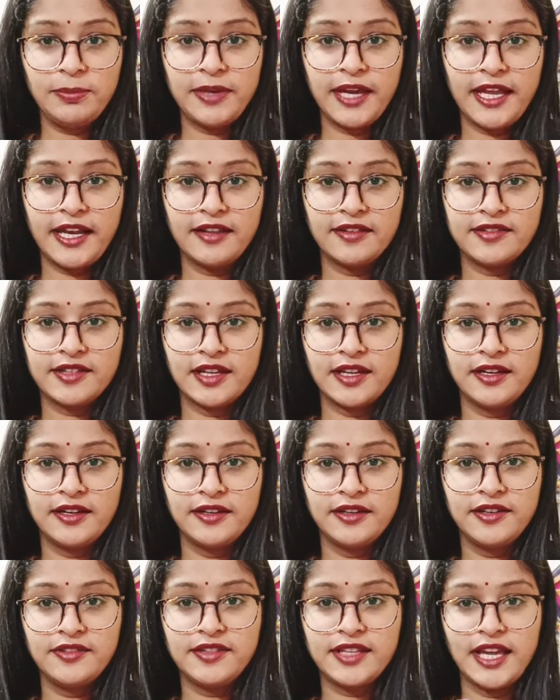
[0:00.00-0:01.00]
प्यारा सा
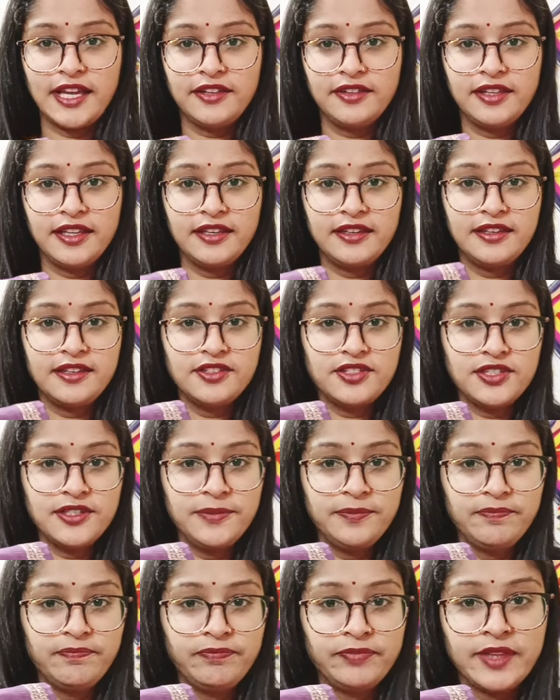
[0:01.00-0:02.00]
डिजाइन देखिए जी
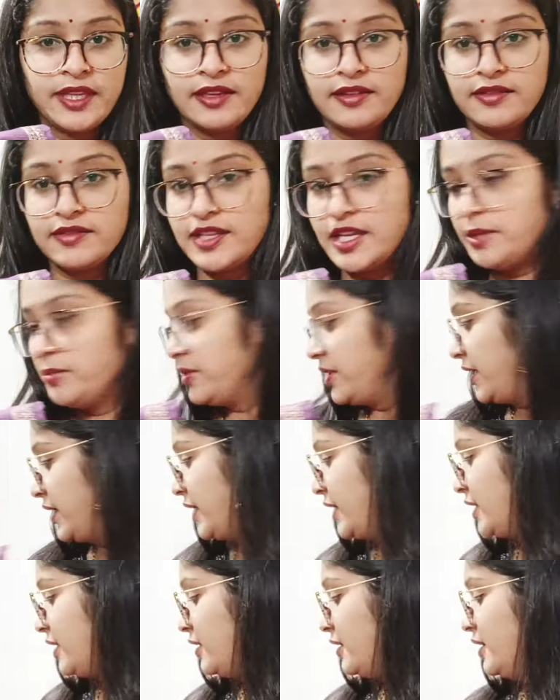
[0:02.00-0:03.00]
सेम
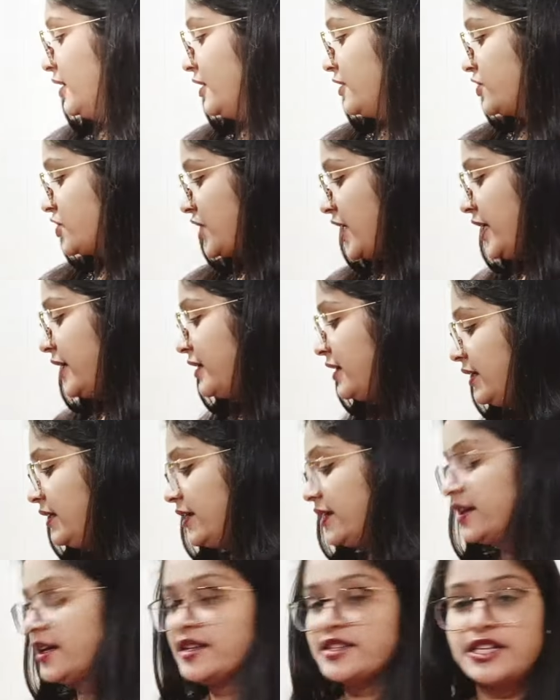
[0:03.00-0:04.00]
रहेगा चार
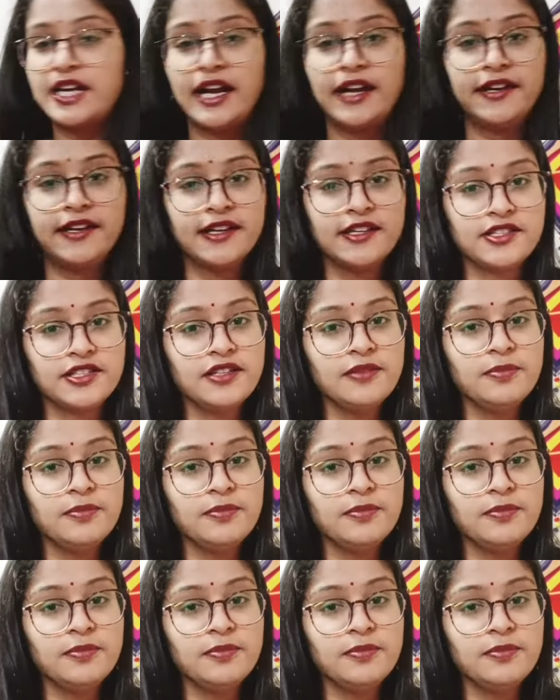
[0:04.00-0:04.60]
कलर का चार्ट है जी